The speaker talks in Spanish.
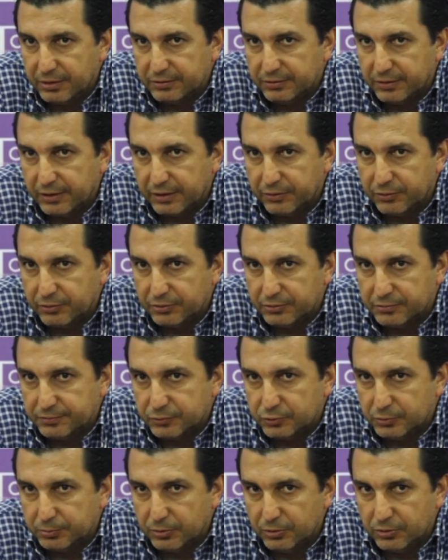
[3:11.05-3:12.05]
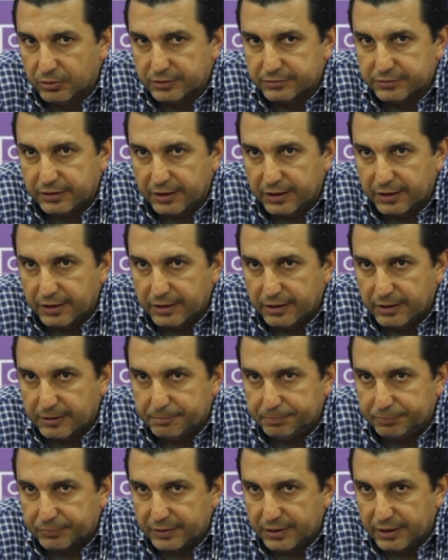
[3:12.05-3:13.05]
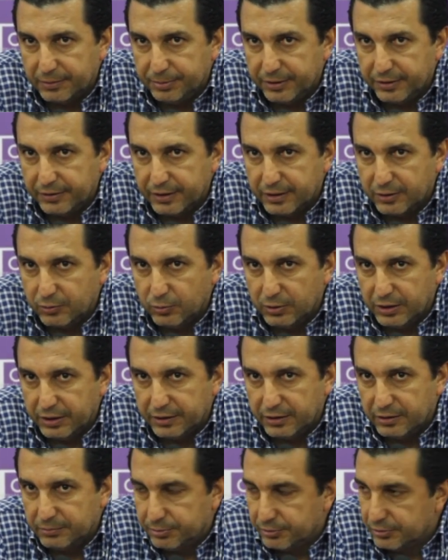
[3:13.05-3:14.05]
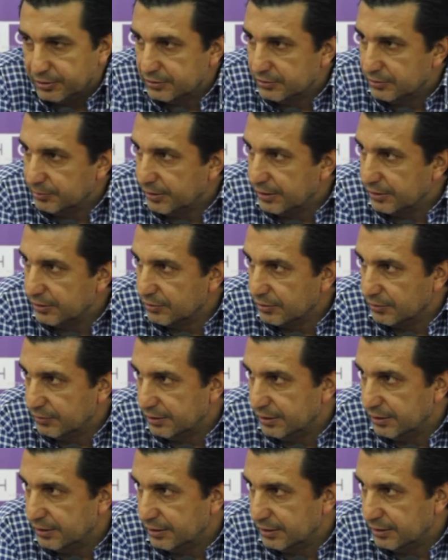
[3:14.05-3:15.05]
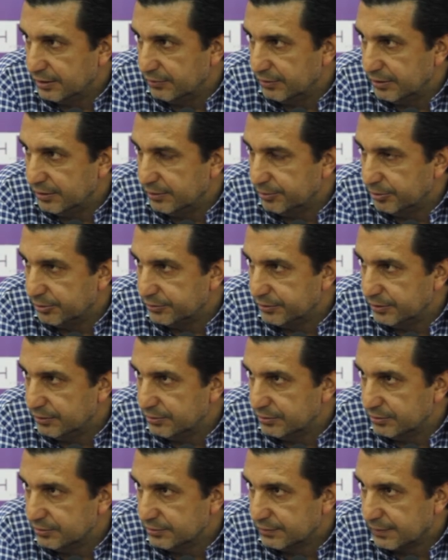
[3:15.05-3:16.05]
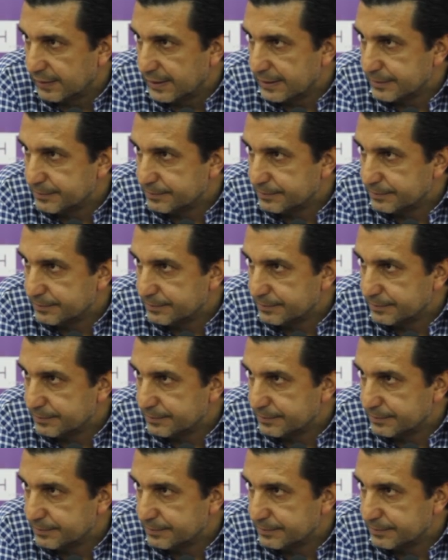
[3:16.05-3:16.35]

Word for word: El entrenador supongo que será la, piedra angular en el proyecto para el año que viene a nivel deportivo. ¿no?